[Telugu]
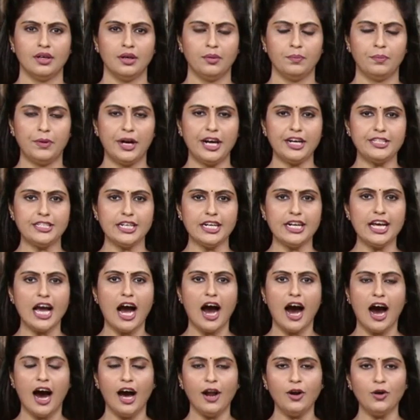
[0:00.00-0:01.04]
బ్రిడ్జిని
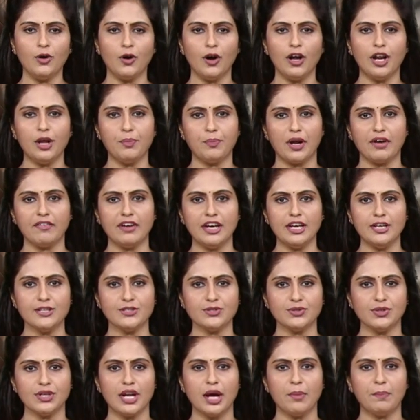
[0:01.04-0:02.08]
ఆనుకొని
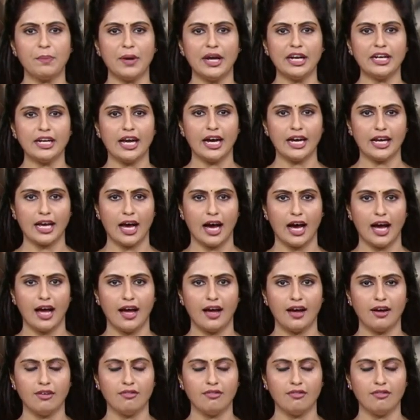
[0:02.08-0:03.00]
ప్రవహిస్తున్న పెన్గంగా